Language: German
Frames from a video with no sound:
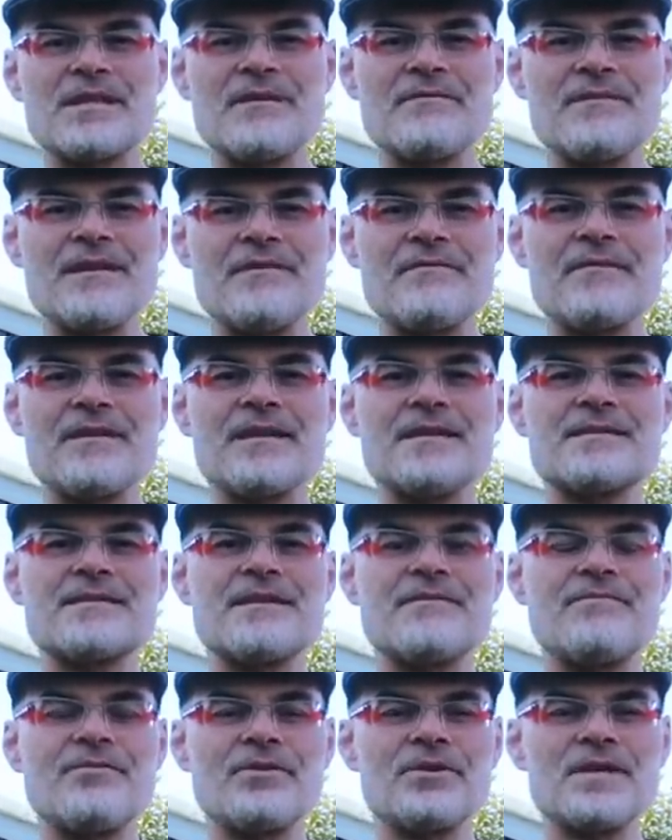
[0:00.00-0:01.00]
Dann wäre vieles
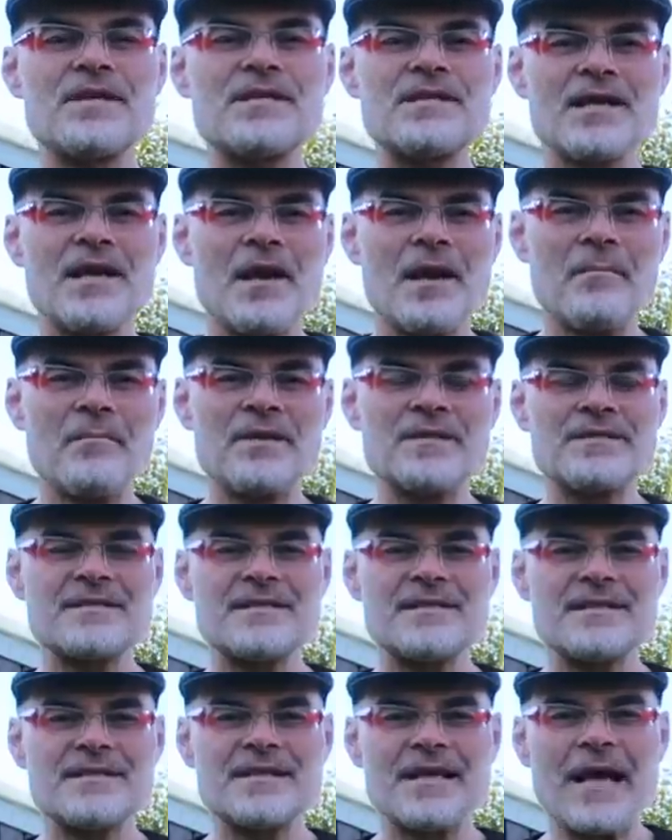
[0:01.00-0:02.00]
davon nicht
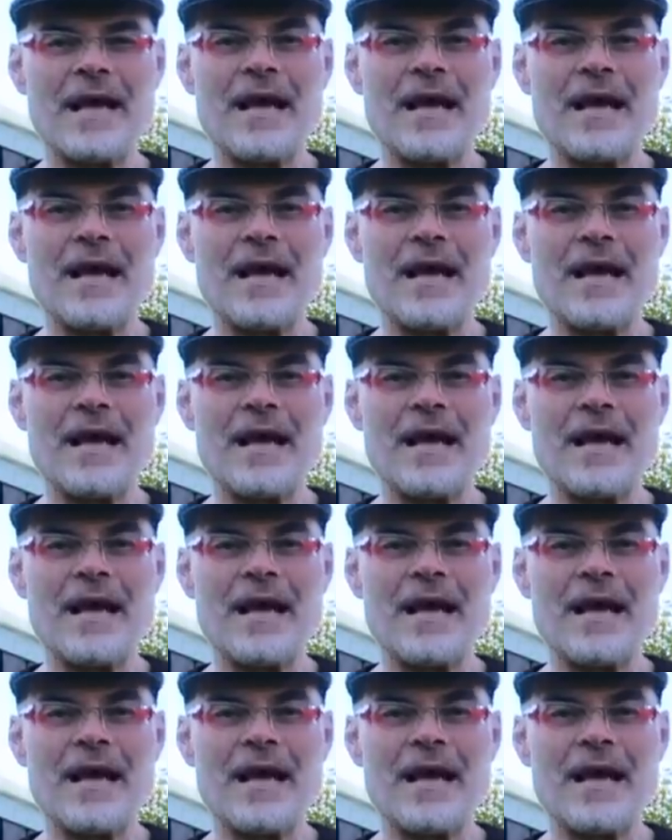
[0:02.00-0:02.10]
passiert.